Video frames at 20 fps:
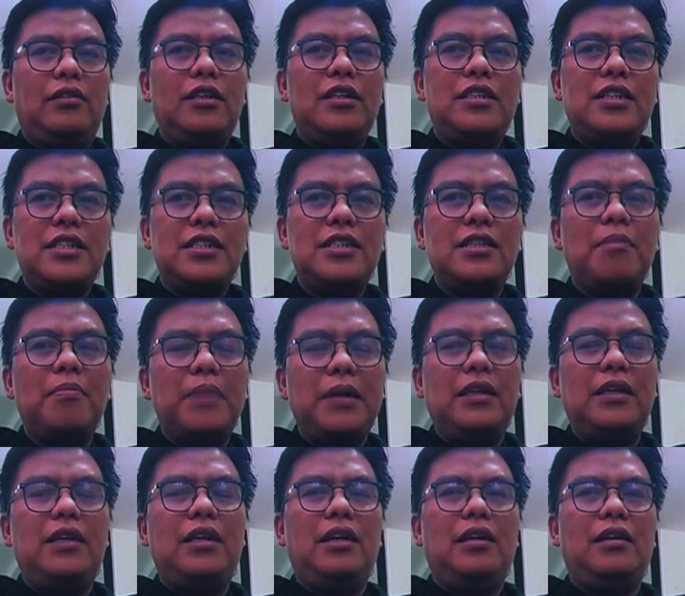It's just the
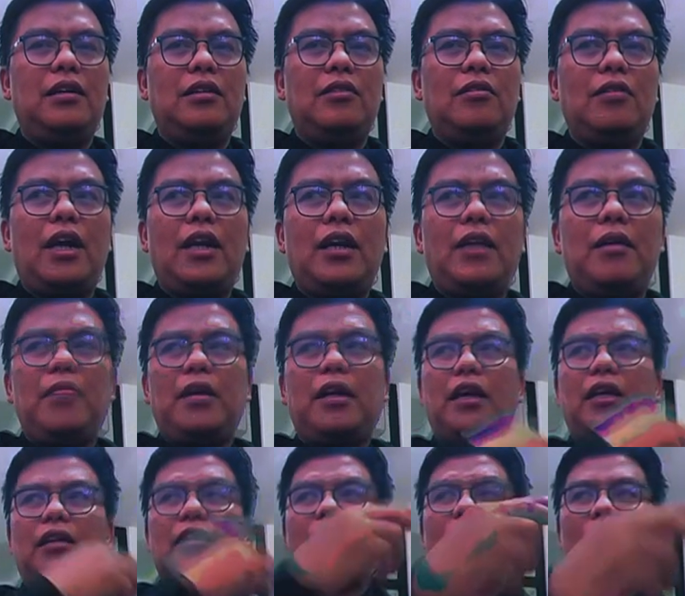beginning gitu. Karena
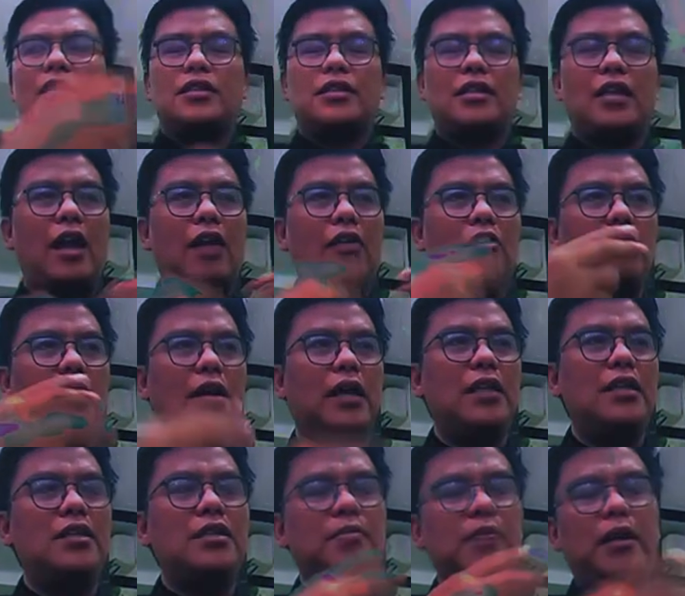mereka itu akan selalu
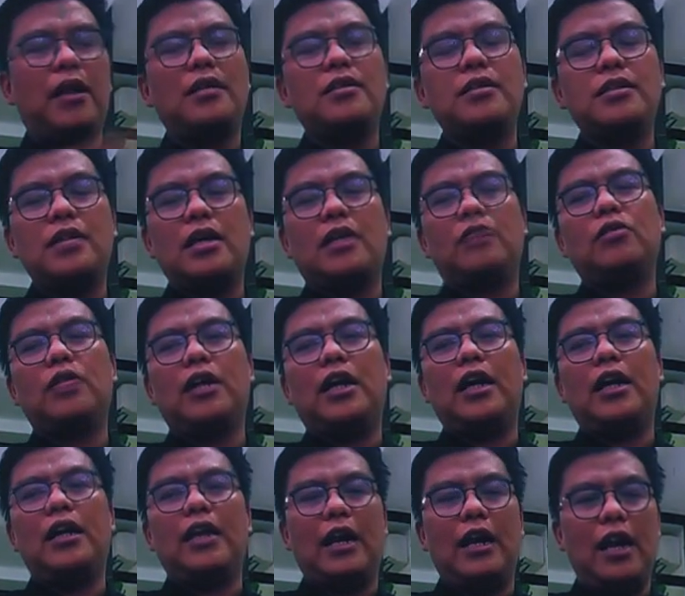menginspirasi satu
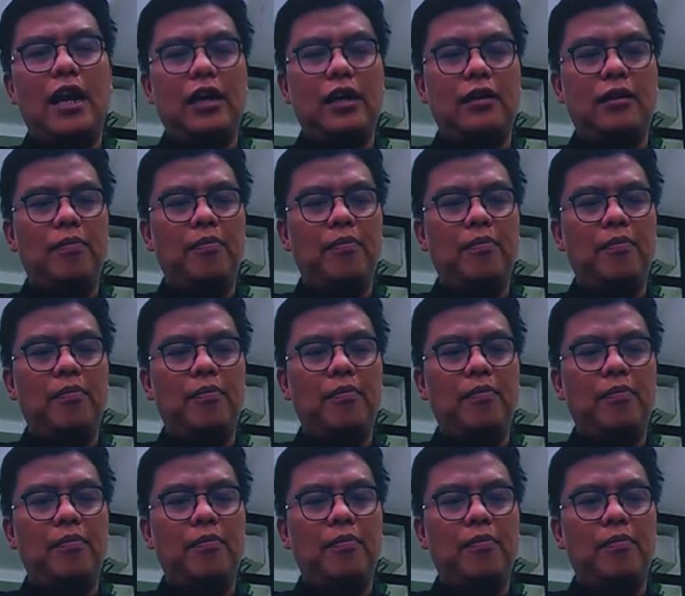dengan yang lain